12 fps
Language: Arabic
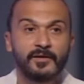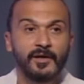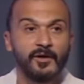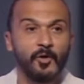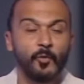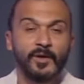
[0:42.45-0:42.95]

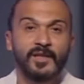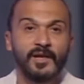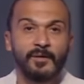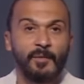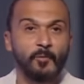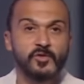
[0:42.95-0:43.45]
كان هو
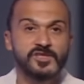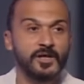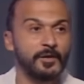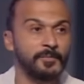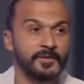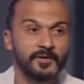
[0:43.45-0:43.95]
ده محمود
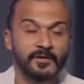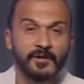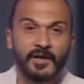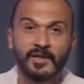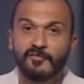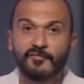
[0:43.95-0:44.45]
صابر
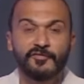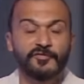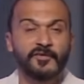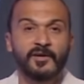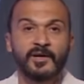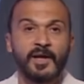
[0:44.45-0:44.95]

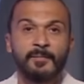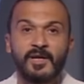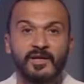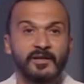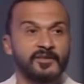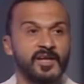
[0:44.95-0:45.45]
هدف
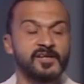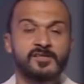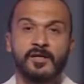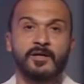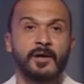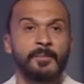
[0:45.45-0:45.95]
جميل اداك
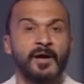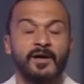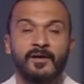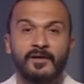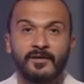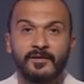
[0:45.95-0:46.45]
ثقه
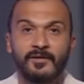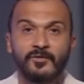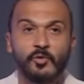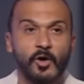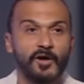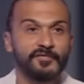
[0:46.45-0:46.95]
بقى
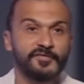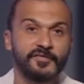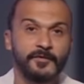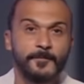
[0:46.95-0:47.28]
تقف